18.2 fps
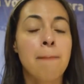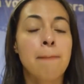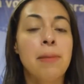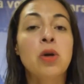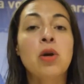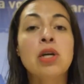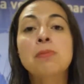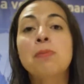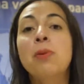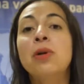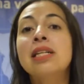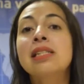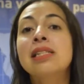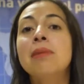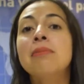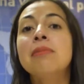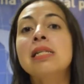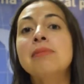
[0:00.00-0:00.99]
Pero es por
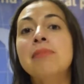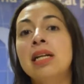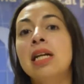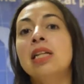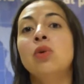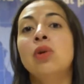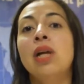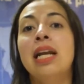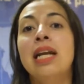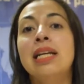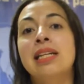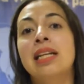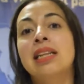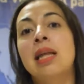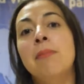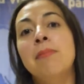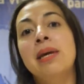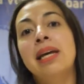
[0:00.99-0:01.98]
esta misma naturaleza
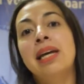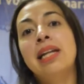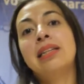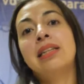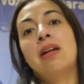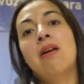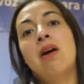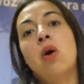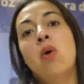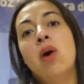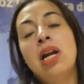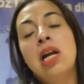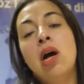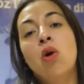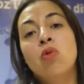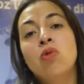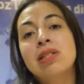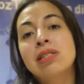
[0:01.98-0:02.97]
también que el trabajo de
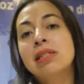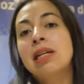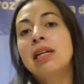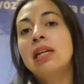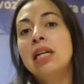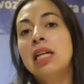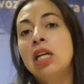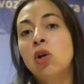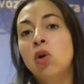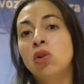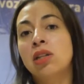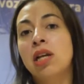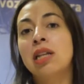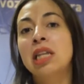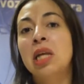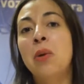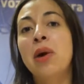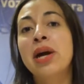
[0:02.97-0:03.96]
la ONU es tan rico,
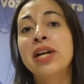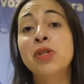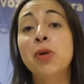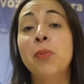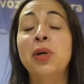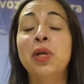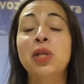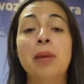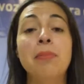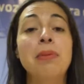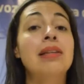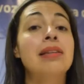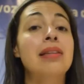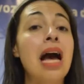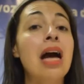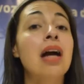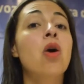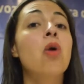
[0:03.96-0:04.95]
tan diverso, pero también
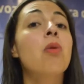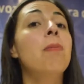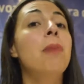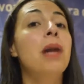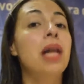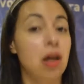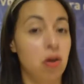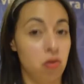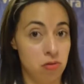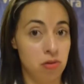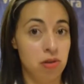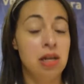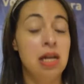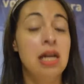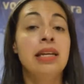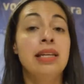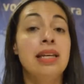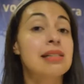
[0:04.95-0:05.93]
tan complejo.
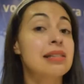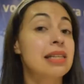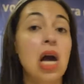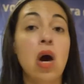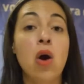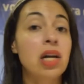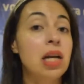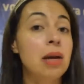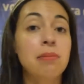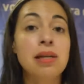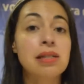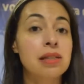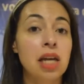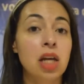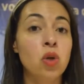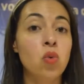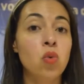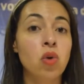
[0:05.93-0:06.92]
Y es que ahora más
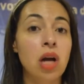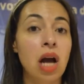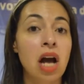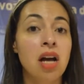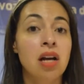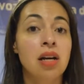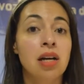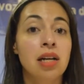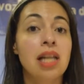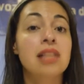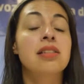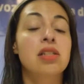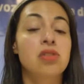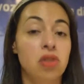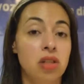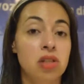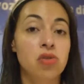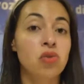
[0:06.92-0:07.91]
que nunca las
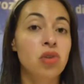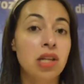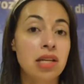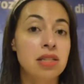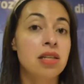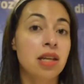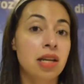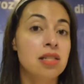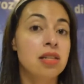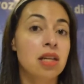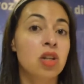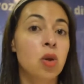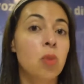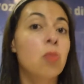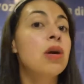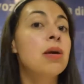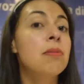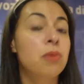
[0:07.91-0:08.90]
Naciones Unidas siguen
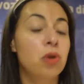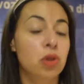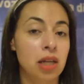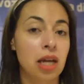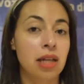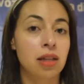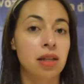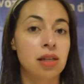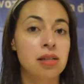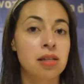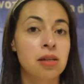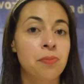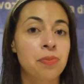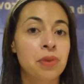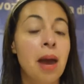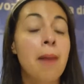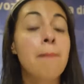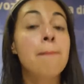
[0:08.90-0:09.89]
siendo muy importantes.
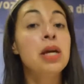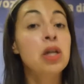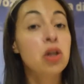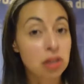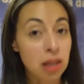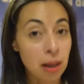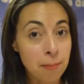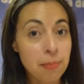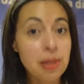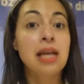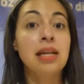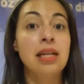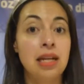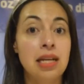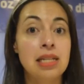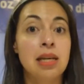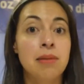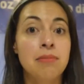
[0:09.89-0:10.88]
Pero también
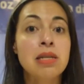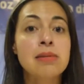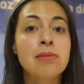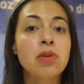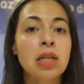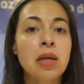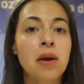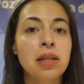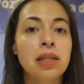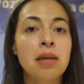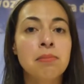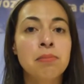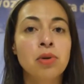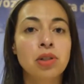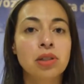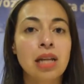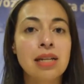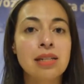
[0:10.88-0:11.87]
en ese mismo nivel de
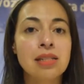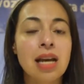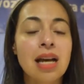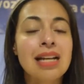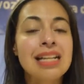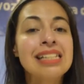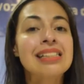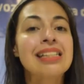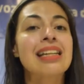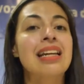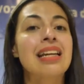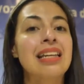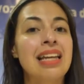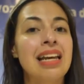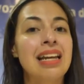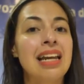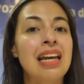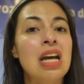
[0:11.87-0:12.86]
importancia se
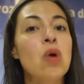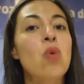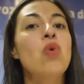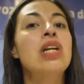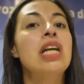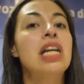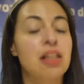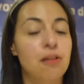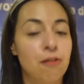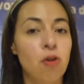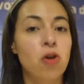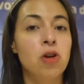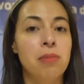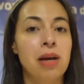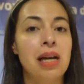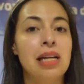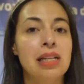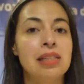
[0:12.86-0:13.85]
requiere una
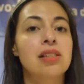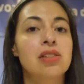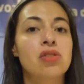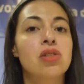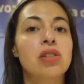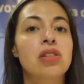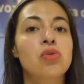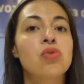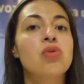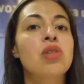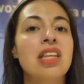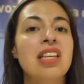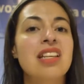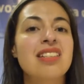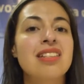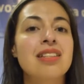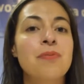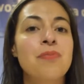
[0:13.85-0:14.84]
reforma de las Naciones
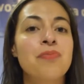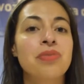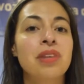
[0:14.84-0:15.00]
Unidas.